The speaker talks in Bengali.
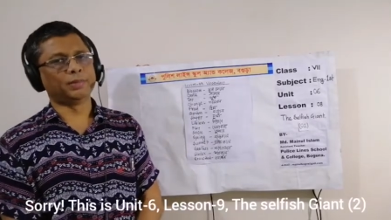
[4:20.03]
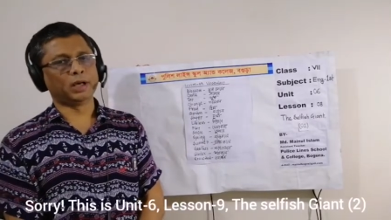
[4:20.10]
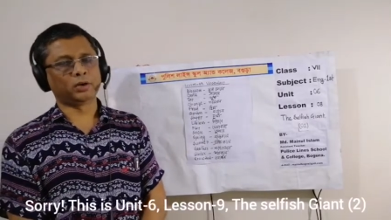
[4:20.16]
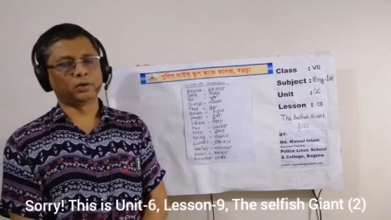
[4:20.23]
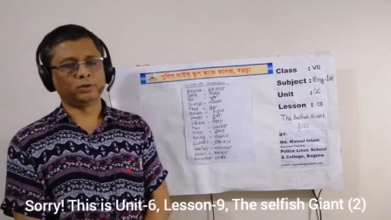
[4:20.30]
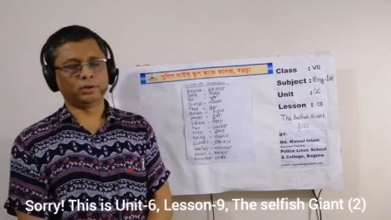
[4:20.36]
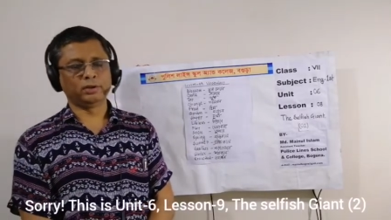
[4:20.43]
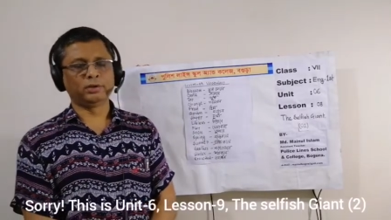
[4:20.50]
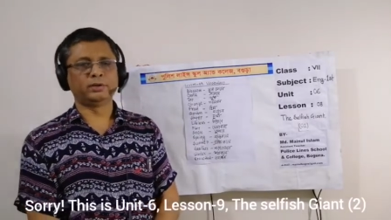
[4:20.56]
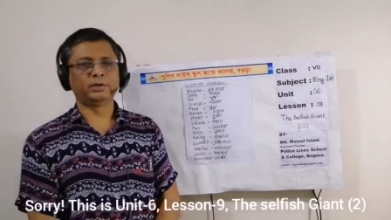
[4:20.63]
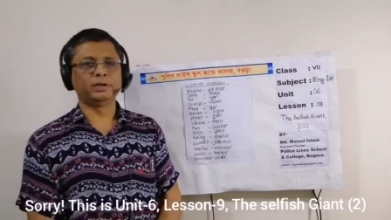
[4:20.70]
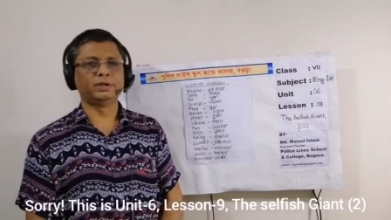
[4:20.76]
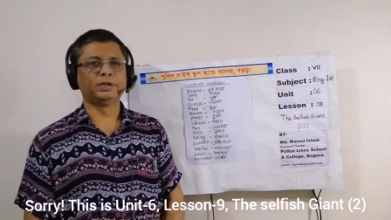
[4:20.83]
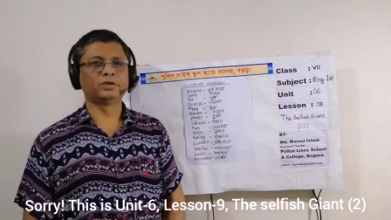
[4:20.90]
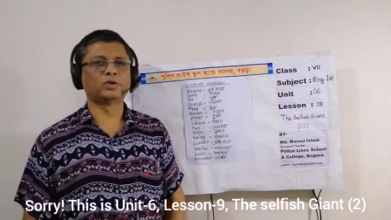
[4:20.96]
বা কঠিন
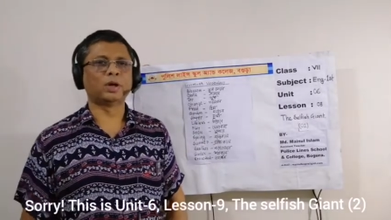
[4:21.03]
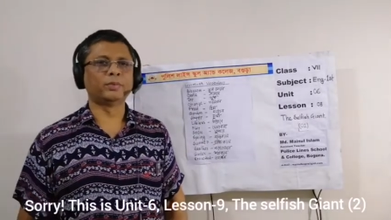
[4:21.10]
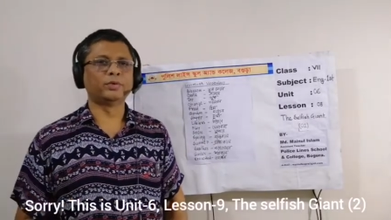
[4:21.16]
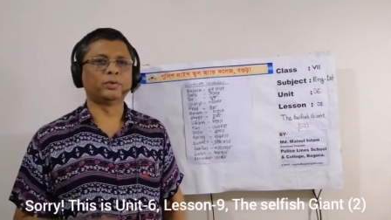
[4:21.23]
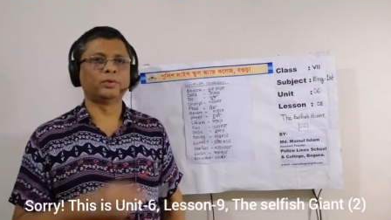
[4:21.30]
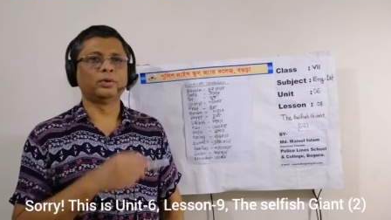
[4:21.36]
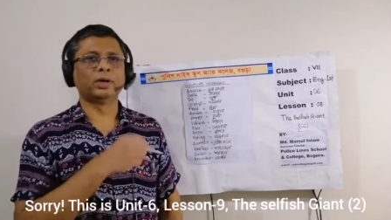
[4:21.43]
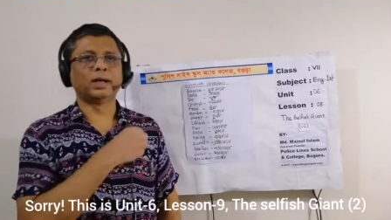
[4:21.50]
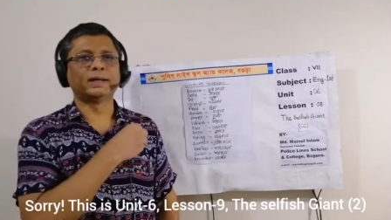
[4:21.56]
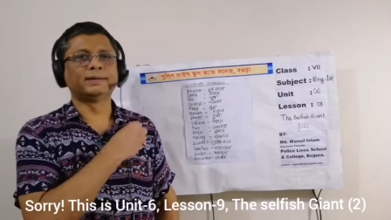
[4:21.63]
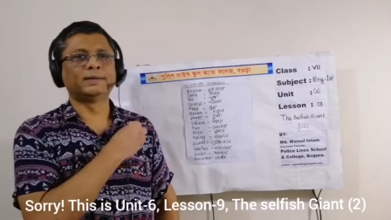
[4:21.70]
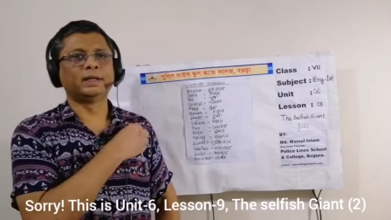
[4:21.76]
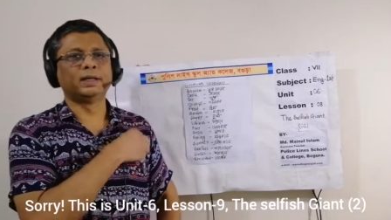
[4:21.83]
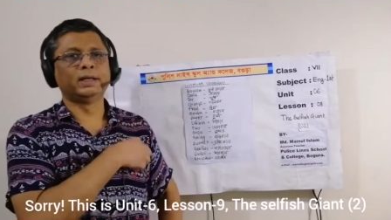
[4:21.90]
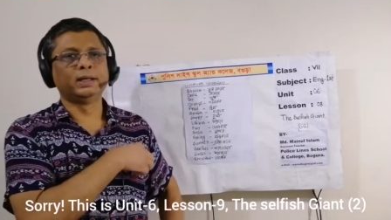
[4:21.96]
কঠিন যে শব্দগুলো
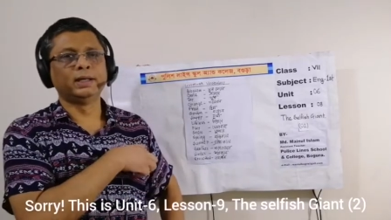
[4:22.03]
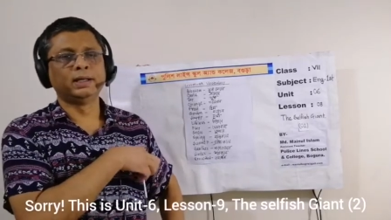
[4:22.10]
আছে